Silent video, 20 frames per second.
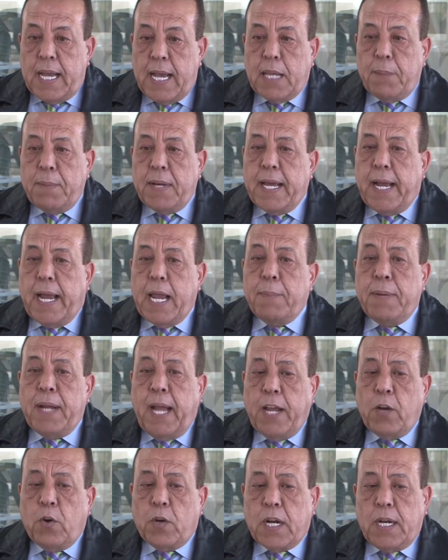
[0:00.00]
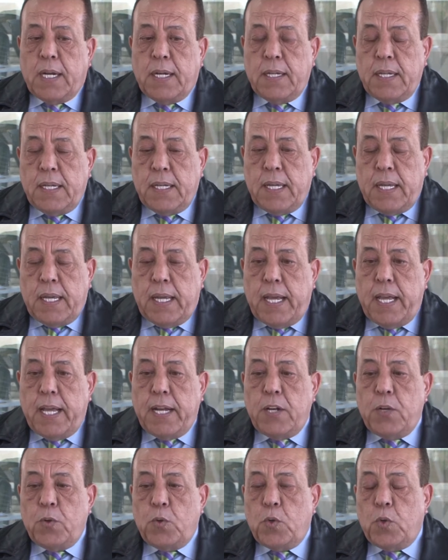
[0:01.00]
هذا من ناحيه من ناحيه اخرى
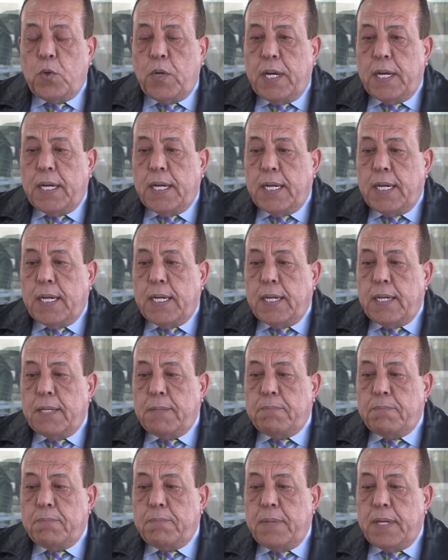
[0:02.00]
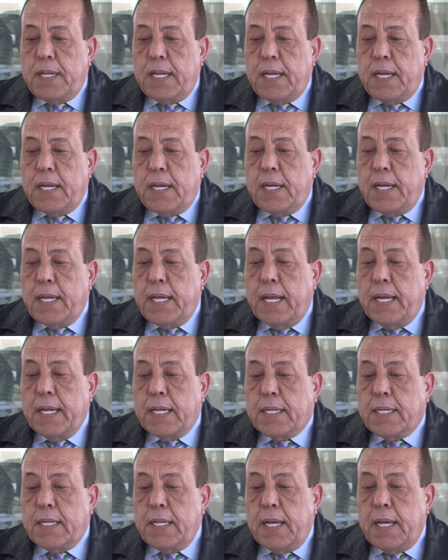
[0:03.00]
انه آه، يعني
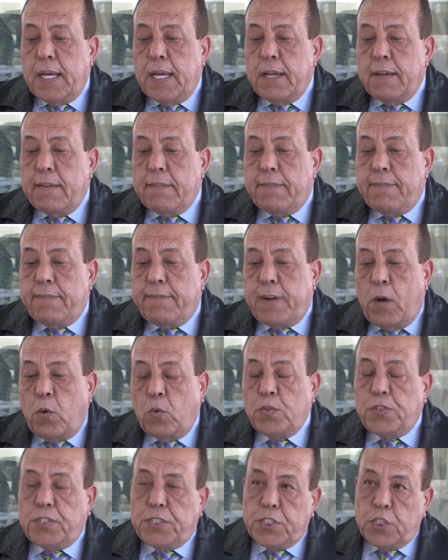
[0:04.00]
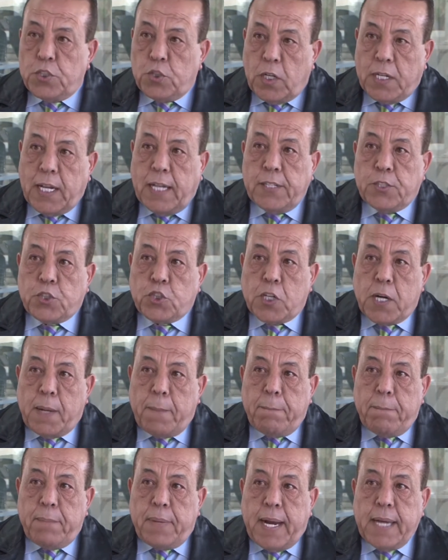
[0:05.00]
فوز دونالد
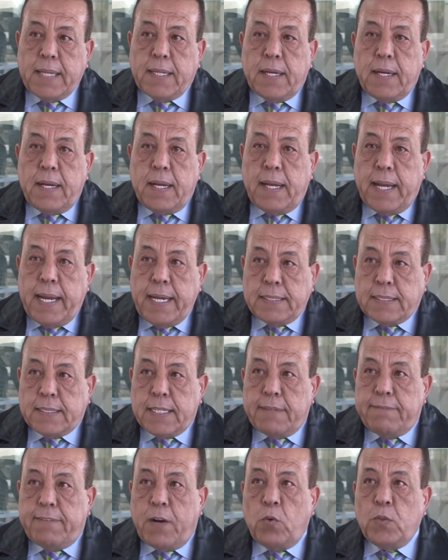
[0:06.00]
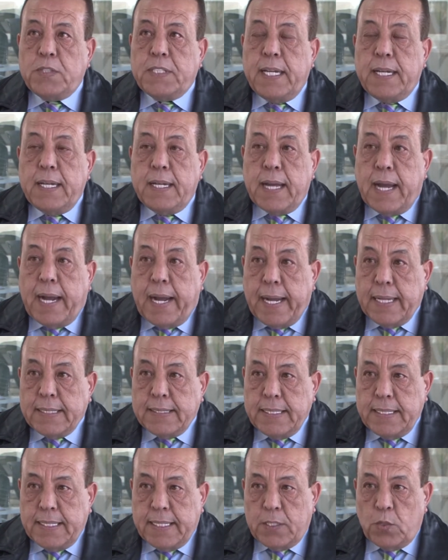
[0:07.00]
ترامب ايضا ليس فوزا
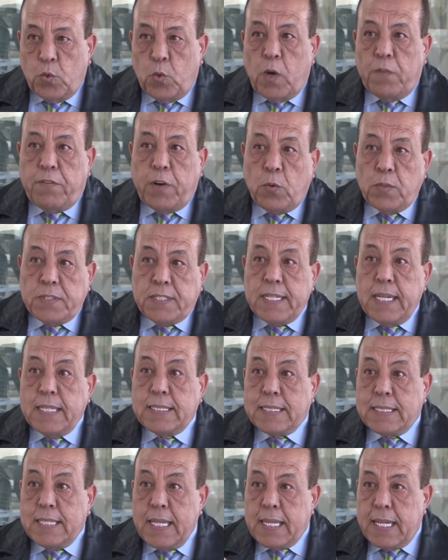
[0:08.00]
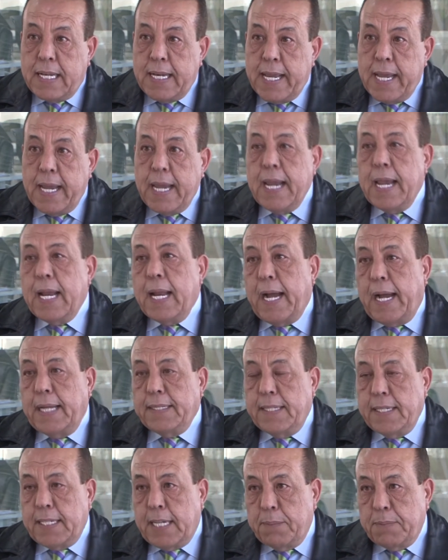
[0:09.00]
عاديا هو فوز استثنائي الى
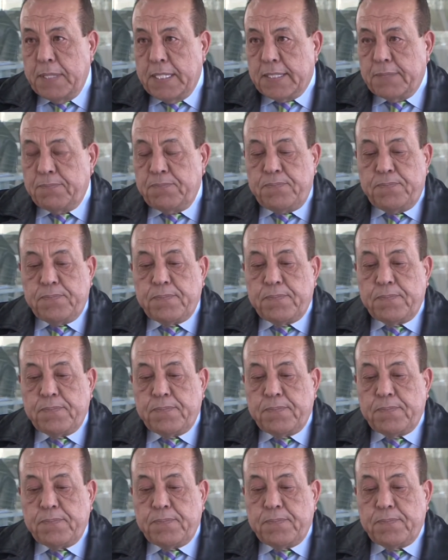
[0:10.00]
حد كبير